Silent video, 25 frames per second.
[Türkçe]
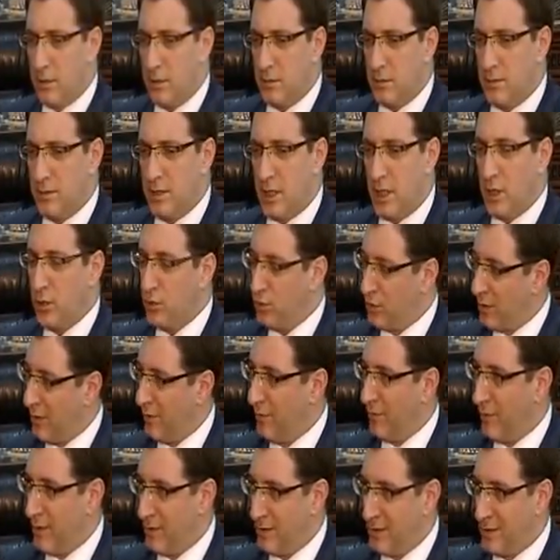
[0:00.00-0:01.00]
800'den
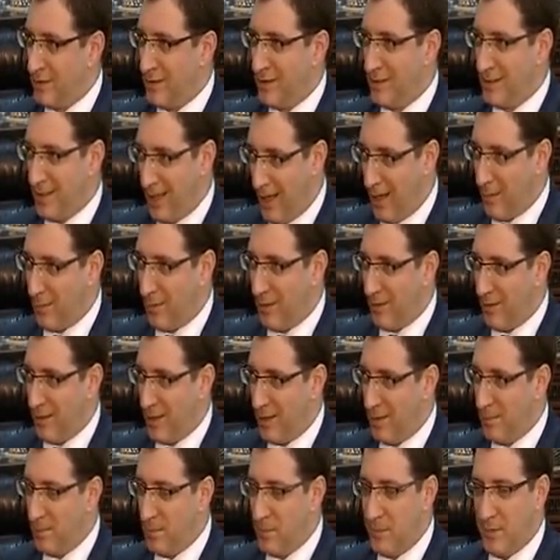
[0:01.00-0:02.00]
e, fazlası
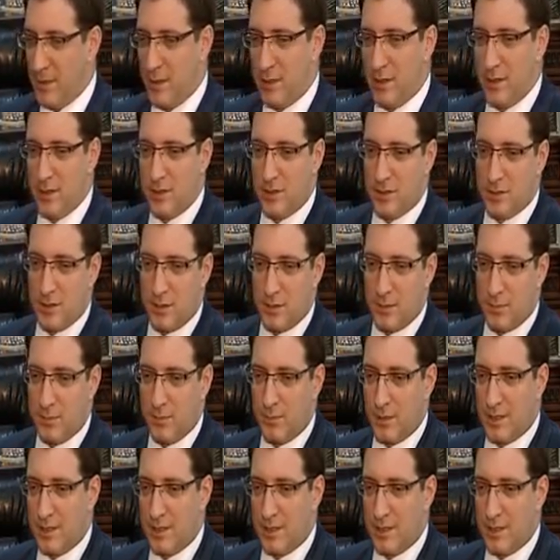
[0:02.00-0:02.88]
Erbil'de, işte bir